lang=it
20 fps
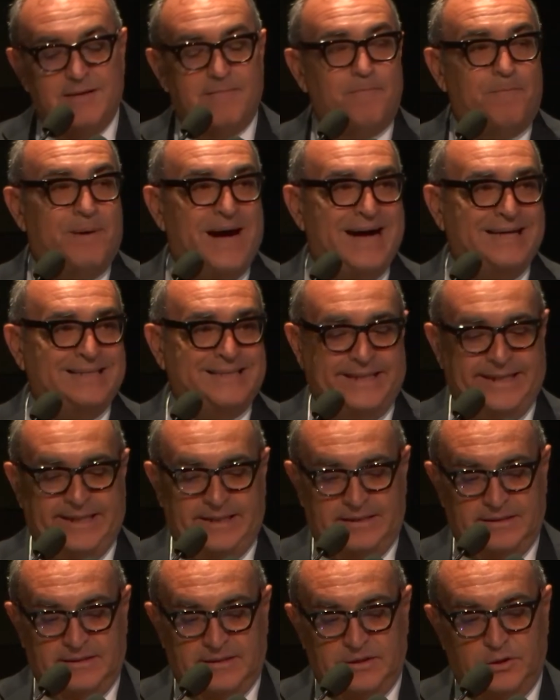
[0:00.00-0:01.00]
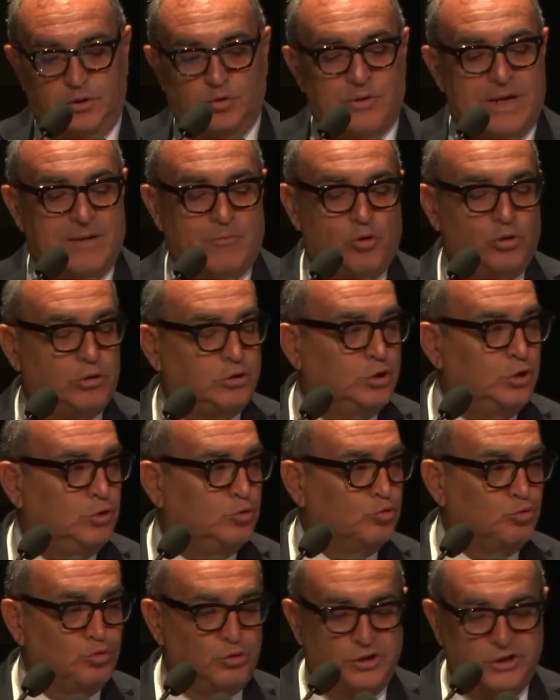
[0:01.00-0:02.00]
padre di una
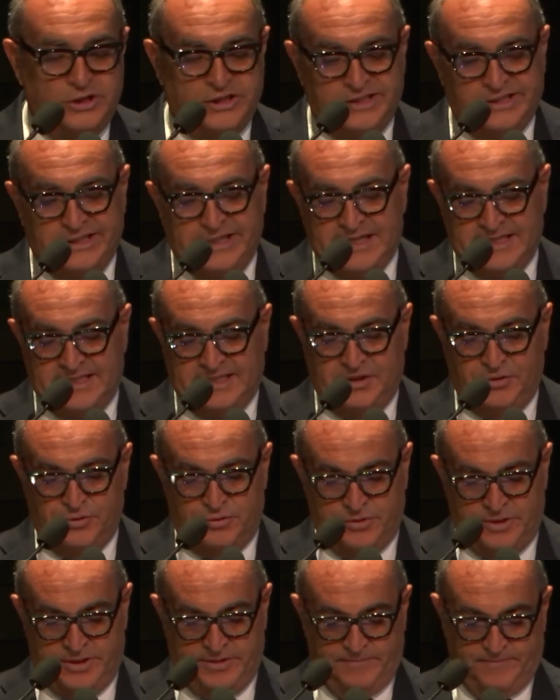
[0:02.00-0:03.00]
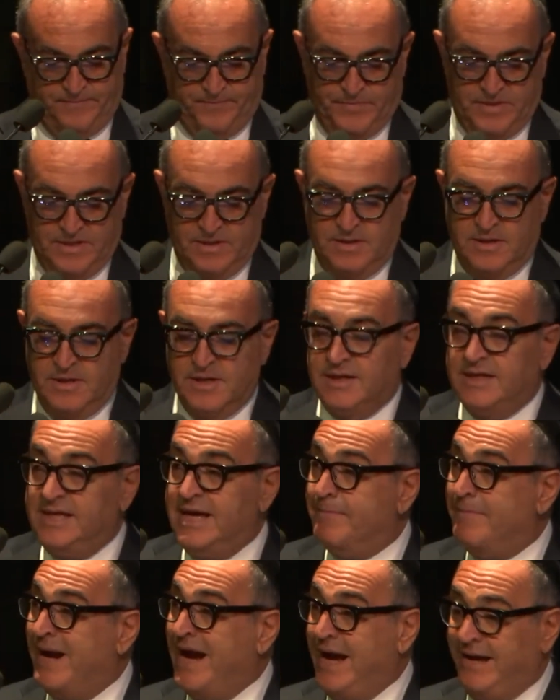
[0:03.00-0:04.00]
moltitudine di nazioni. Gli
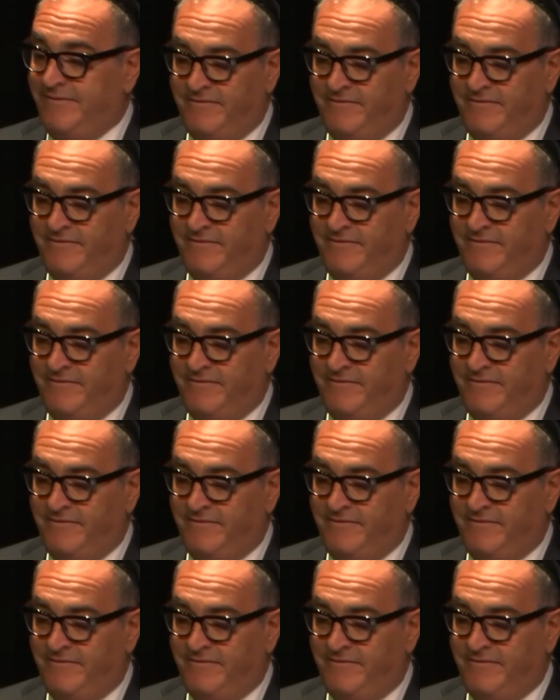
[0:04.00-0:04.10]
ebrei